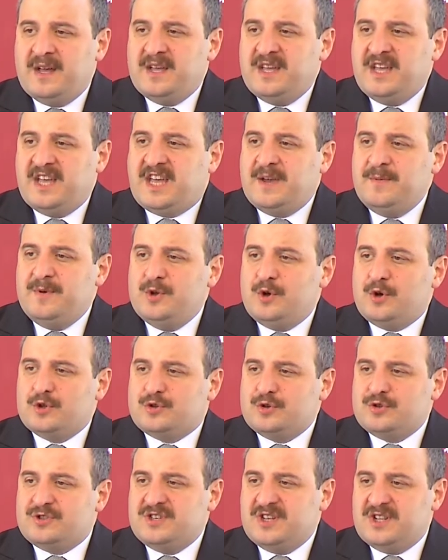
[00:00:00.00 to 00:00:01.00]

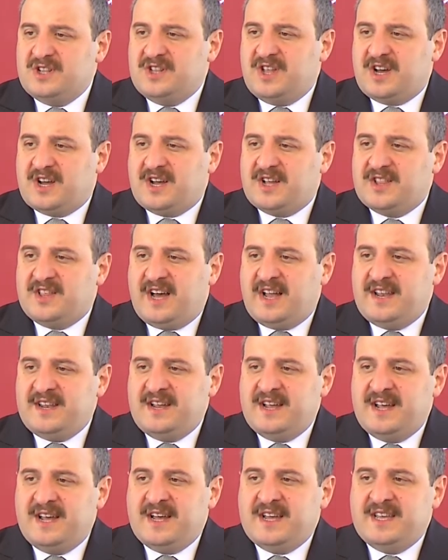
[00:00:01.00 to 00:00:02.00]
2030 yılına kadar
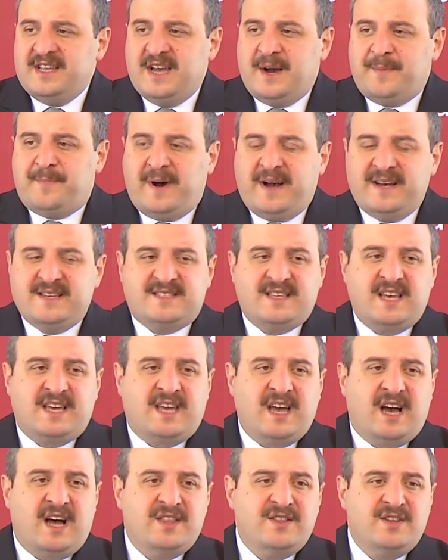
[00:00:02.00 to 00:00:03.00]
yapay
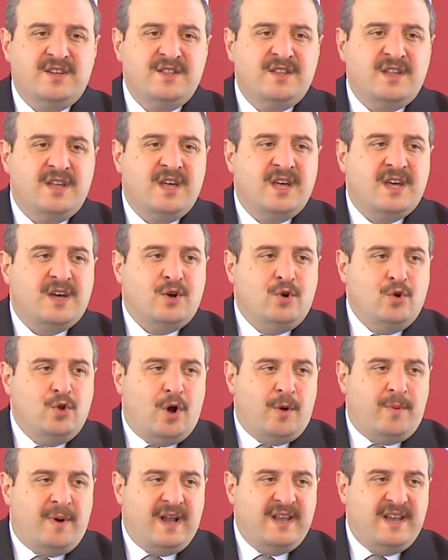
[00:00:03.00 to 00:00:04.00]
zekanın
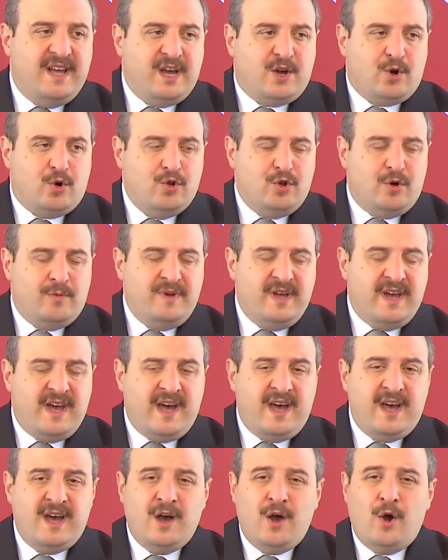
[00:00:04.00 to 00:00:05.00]
global
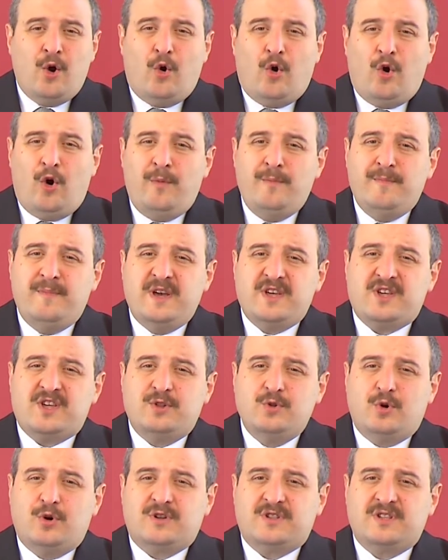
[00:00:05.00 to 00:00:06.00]
ekonomiye
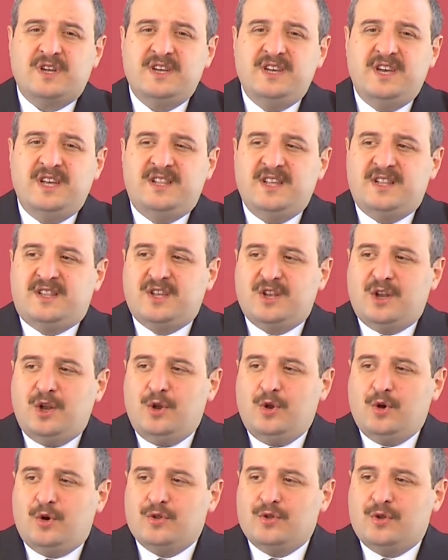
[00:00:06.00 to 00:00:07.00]
15.7
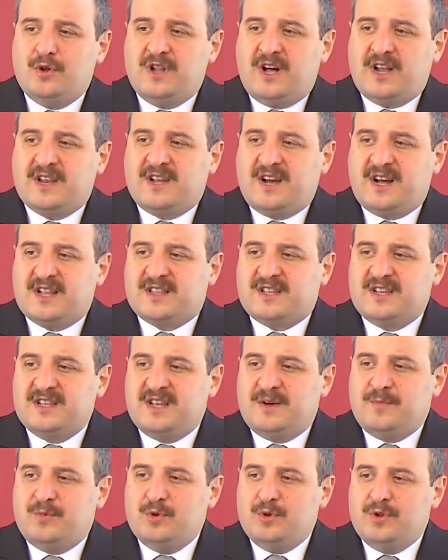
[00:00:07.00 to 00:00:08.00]
trilyon dolar
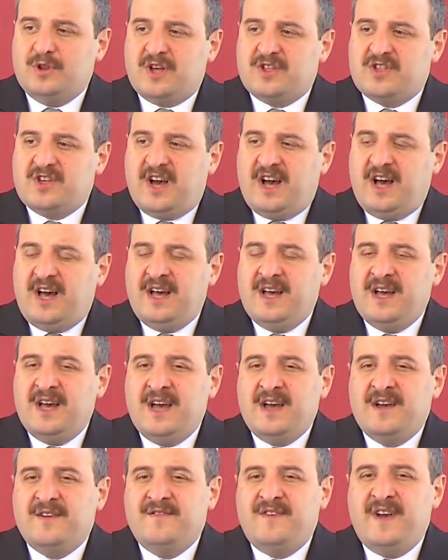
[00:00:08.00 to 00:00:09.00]
katkıda bulunacağı
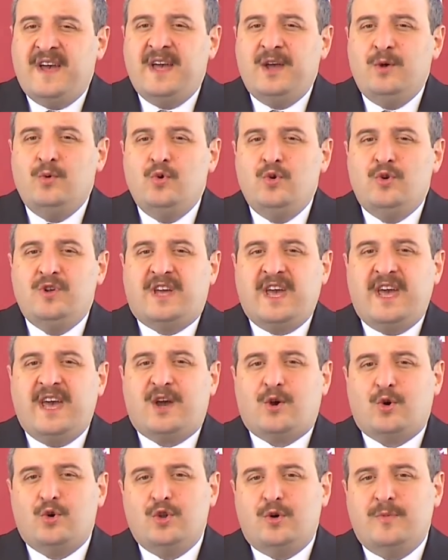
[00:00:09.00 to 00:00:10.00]
ve ülke
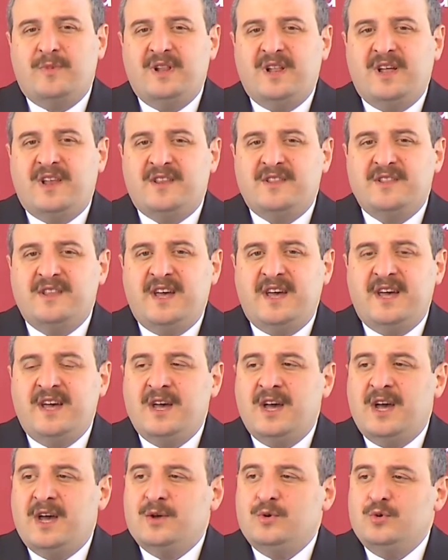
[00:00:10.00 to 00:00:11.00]
ekonomilerini
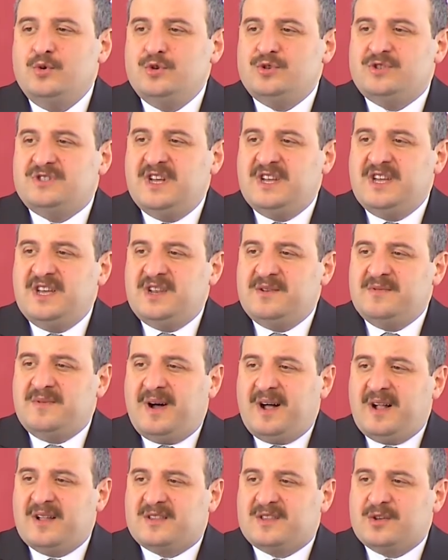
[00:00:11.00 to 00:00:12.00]

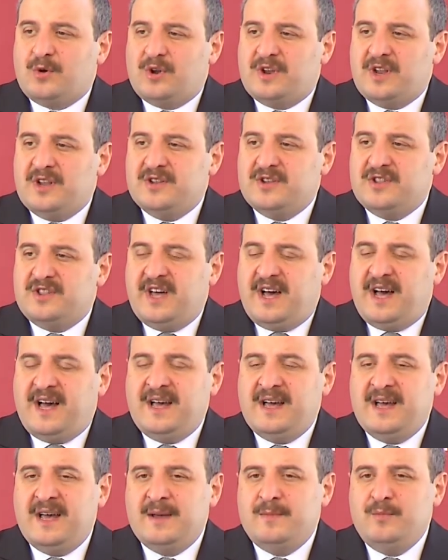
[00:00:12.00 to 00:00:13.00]
%26
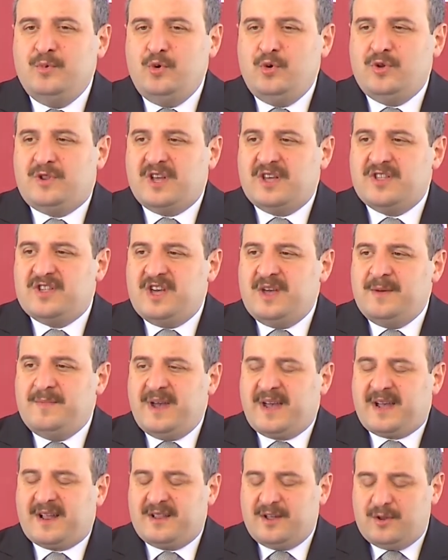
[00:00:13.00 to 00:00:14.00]
oranında büyüteceği
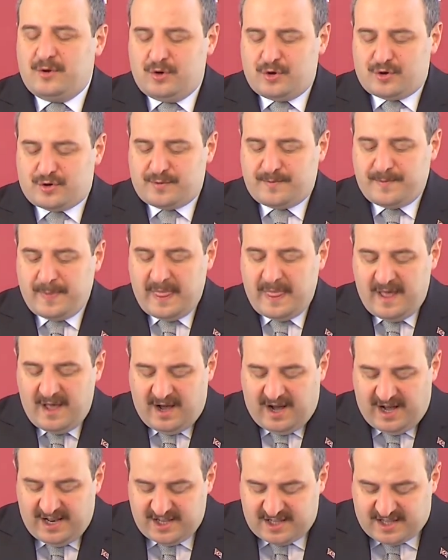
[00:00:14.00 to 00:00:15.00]
bekleniyor.
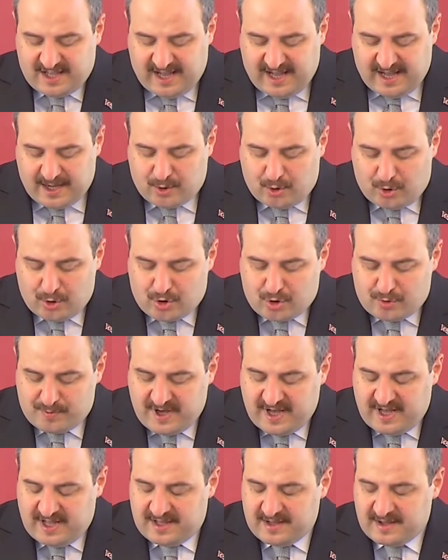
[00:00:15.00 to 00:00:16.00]
Ali Taha Koç
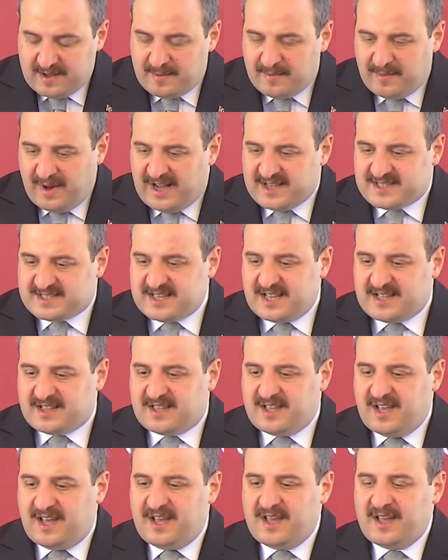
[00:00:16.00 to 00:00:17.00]
Bey
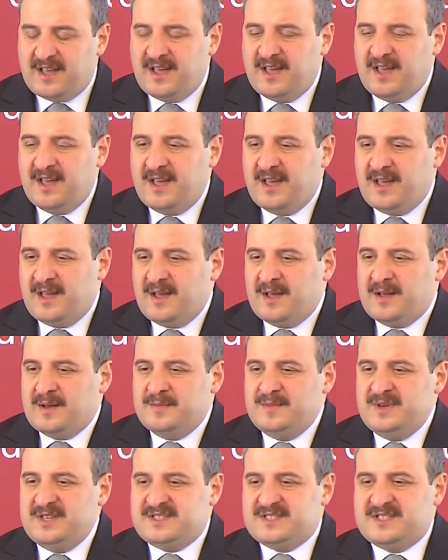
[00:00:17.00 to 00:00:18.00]
bahsetti.
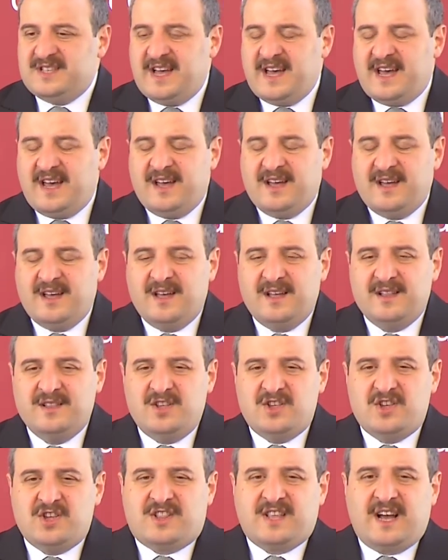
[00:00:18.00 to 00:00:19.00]
Biz de
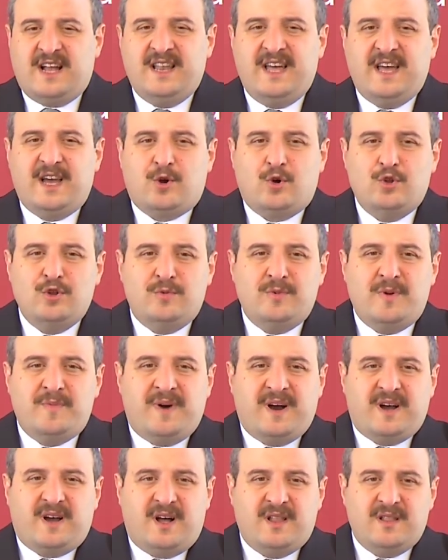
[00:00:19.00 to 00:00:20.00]
Dijital Ekonomi
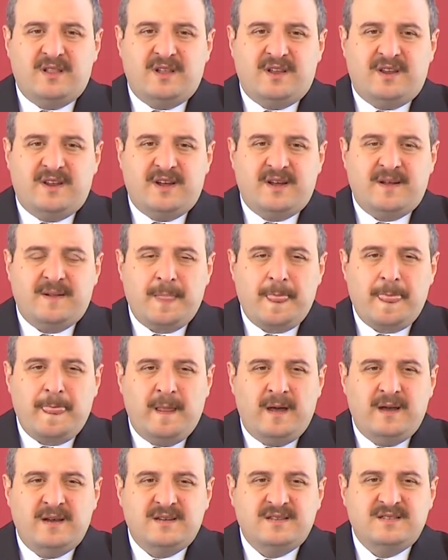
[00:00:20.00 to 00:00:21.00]
Bakanları
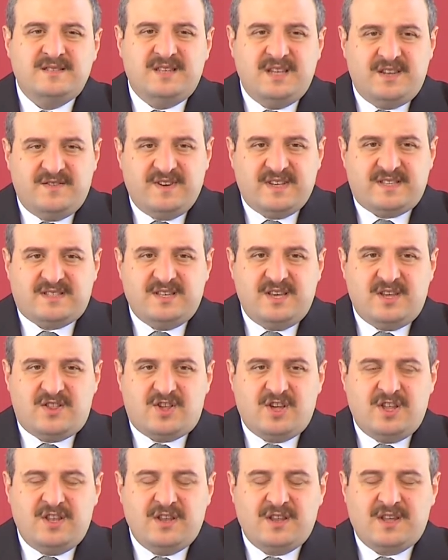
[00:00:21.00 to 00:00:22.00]
zirvesi
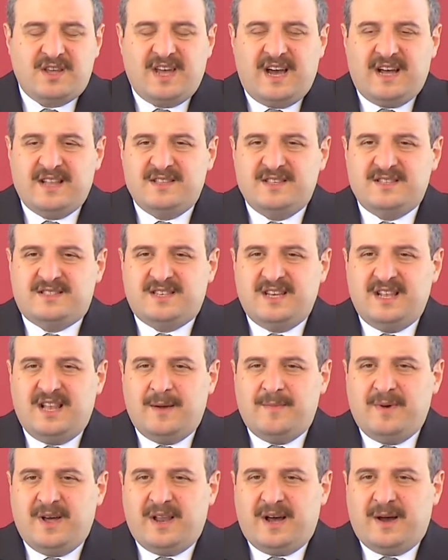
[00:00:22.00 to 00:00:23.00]
için
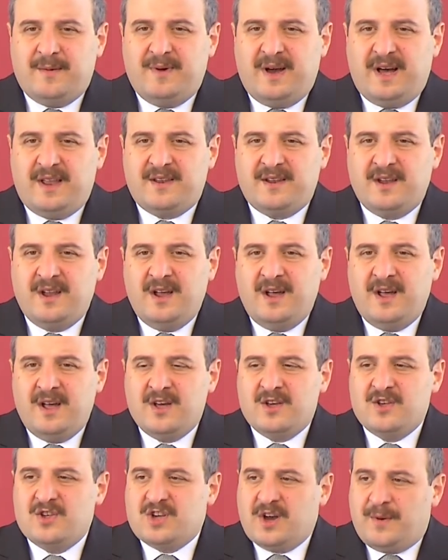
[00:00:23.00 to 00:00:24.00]
kendisiyle beraber
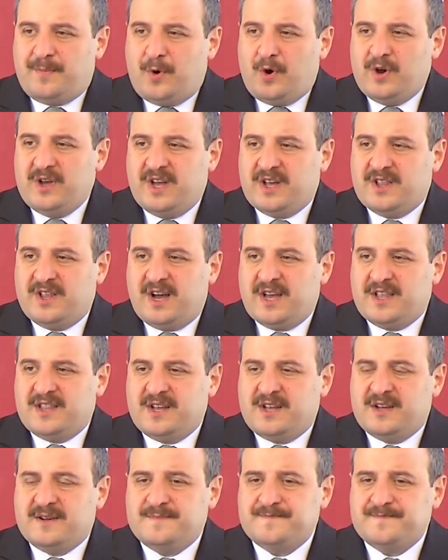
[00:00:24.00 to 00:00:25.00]
Japonya'daydık.